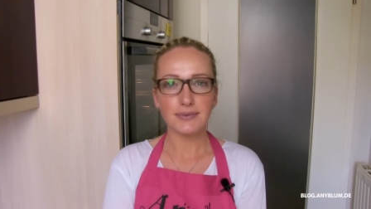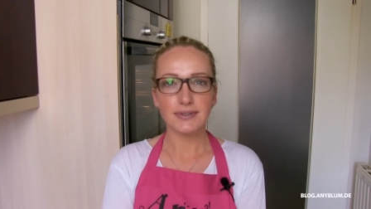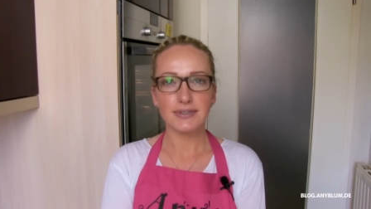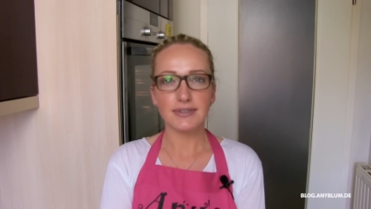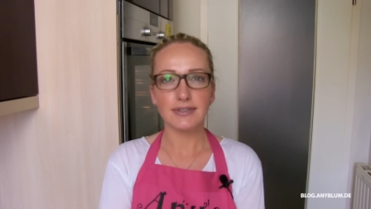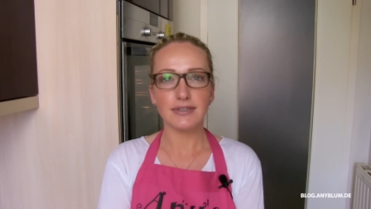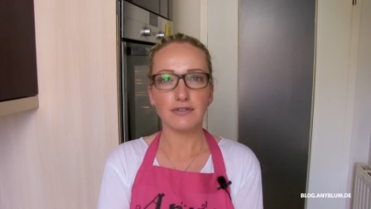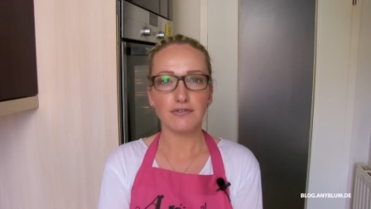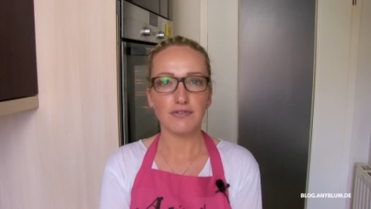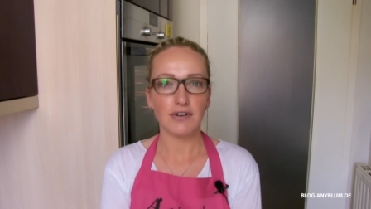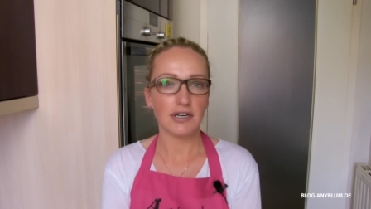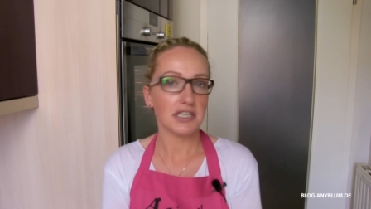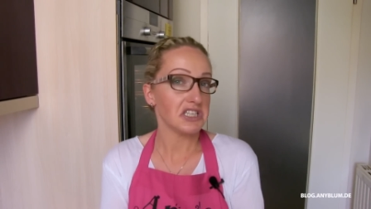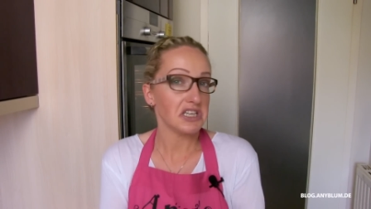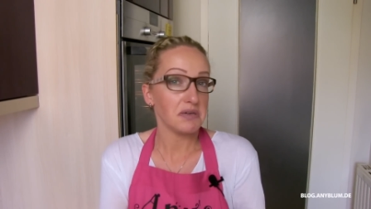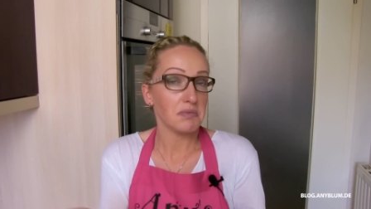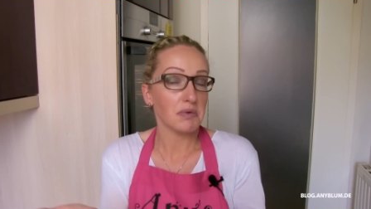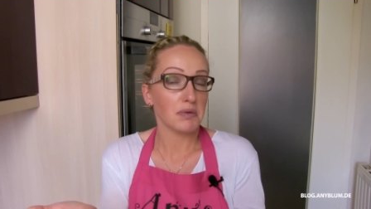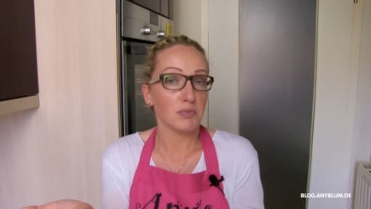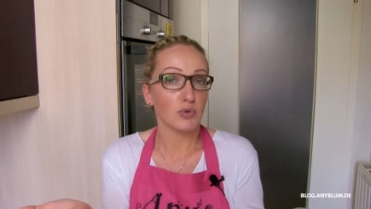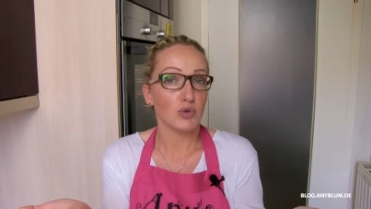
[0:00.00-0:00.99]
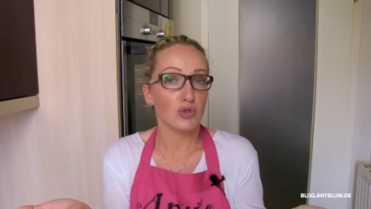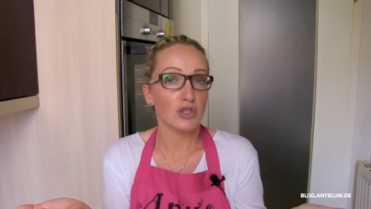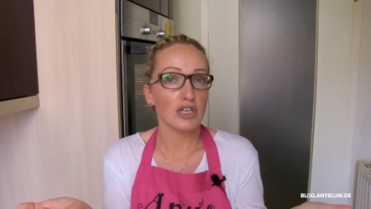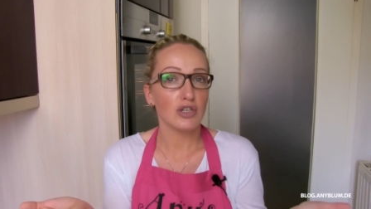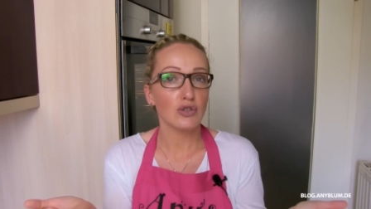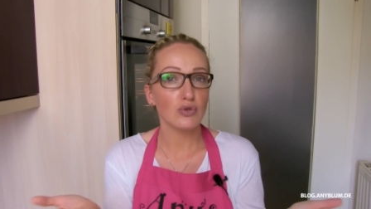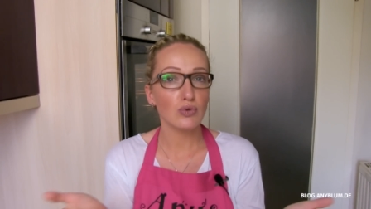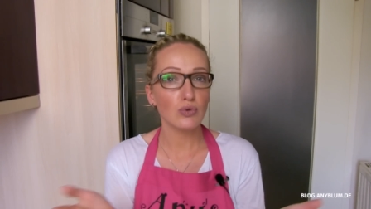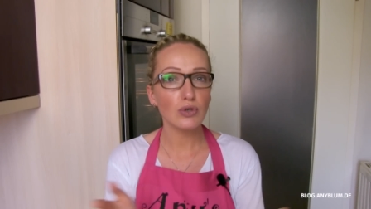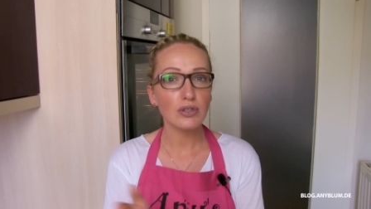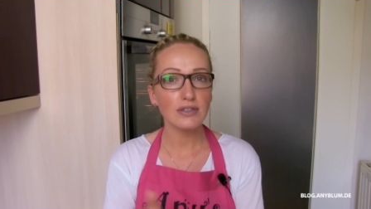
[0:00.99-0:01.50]
äh, falls jemand
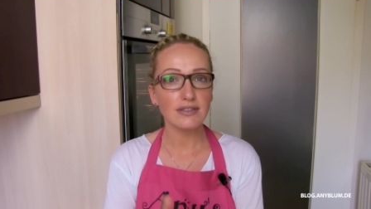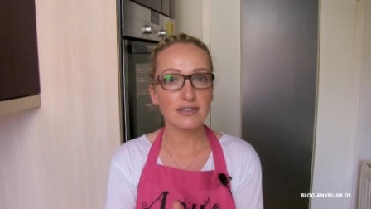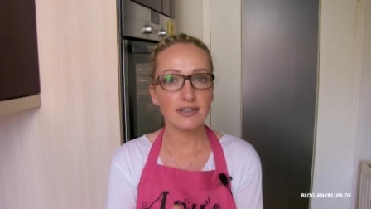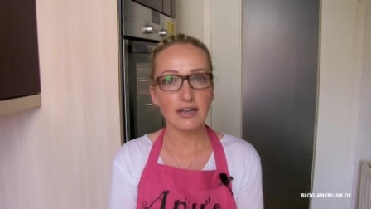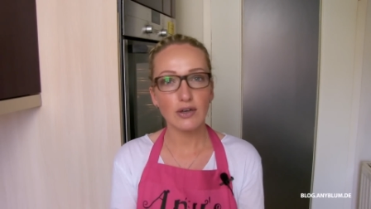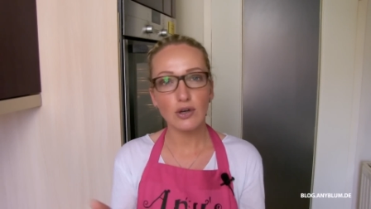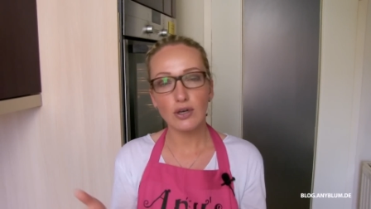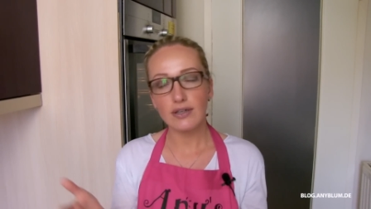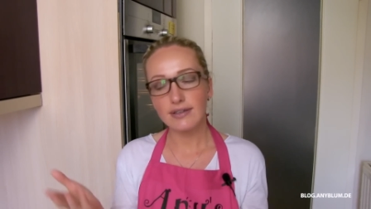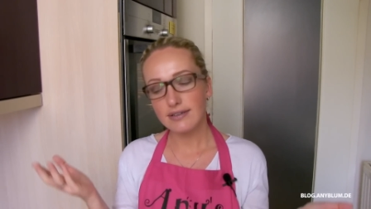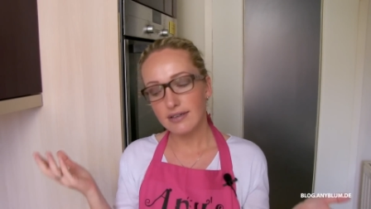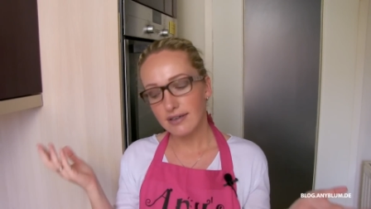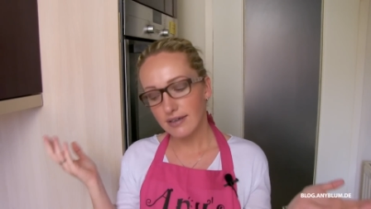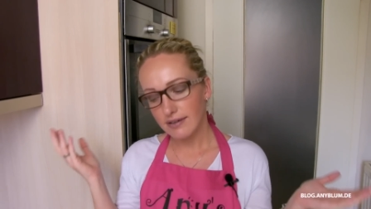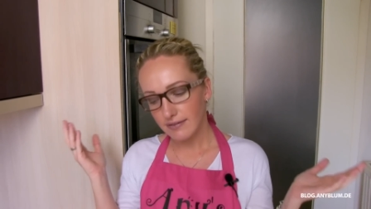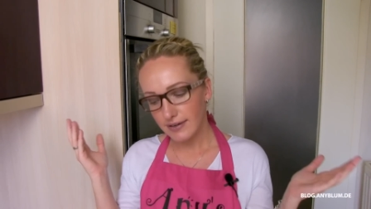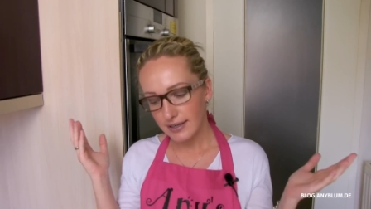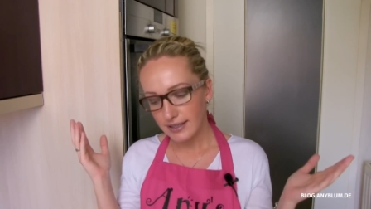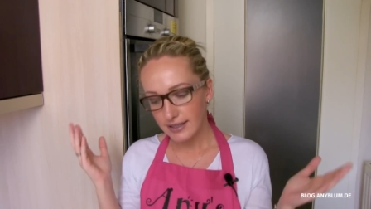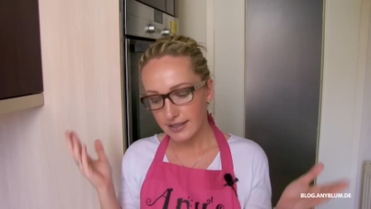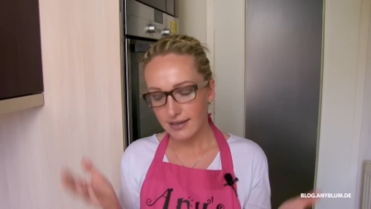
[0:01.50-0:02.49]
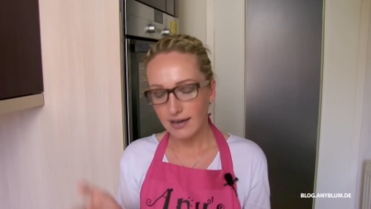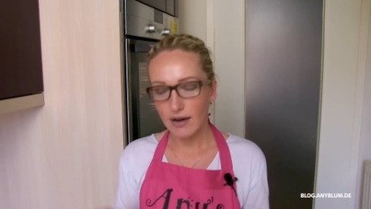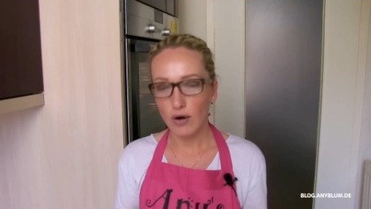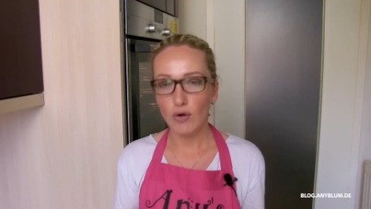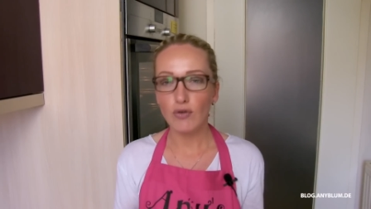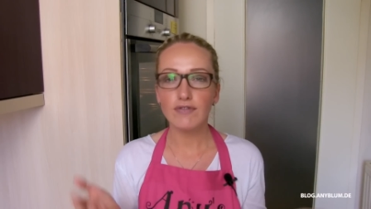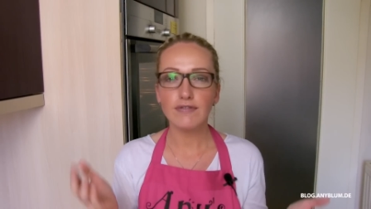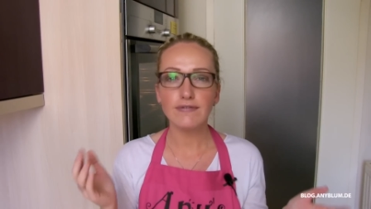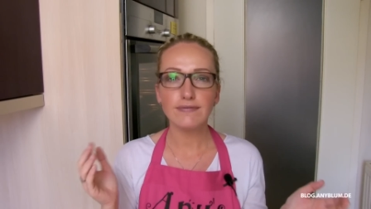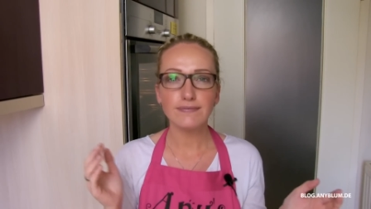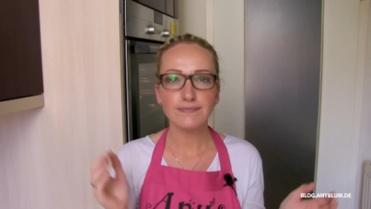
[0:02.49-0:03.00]
Musik sucht, da könnt ihr welche
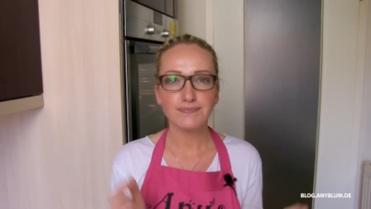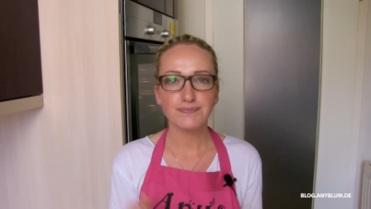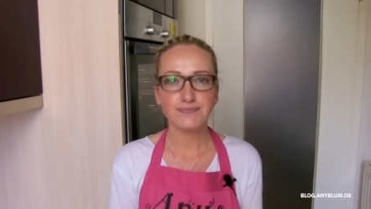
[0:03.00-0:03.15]
kaufen.